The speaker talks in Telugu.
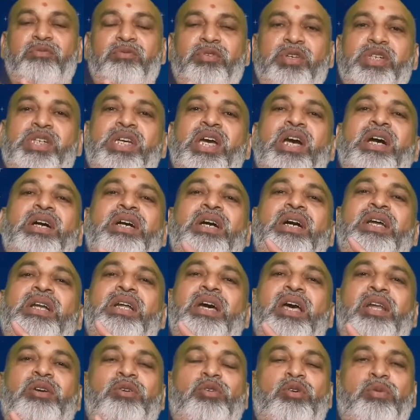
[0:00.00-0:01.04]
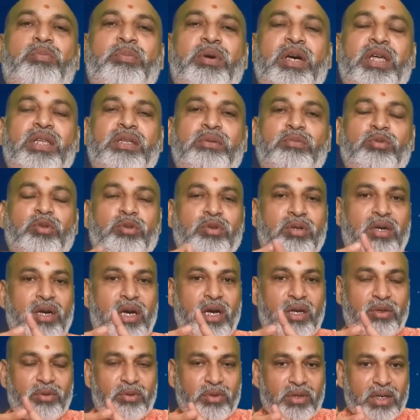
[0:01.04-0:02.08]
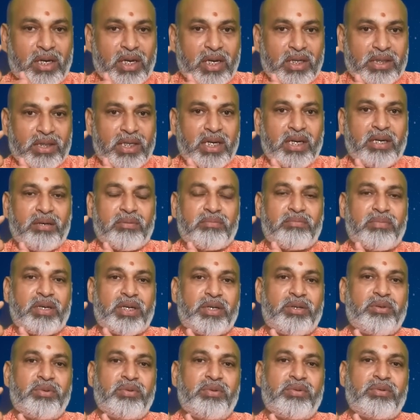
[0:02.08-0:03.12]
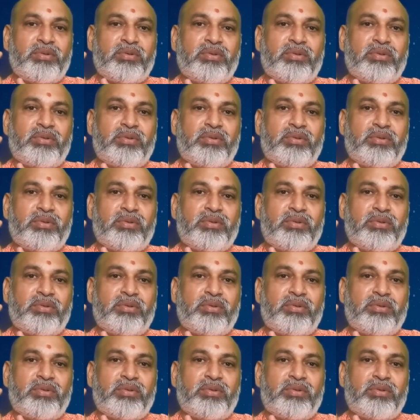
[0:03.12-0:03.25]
విశాఖ నాలుగో పాదము అనురాధ మరియు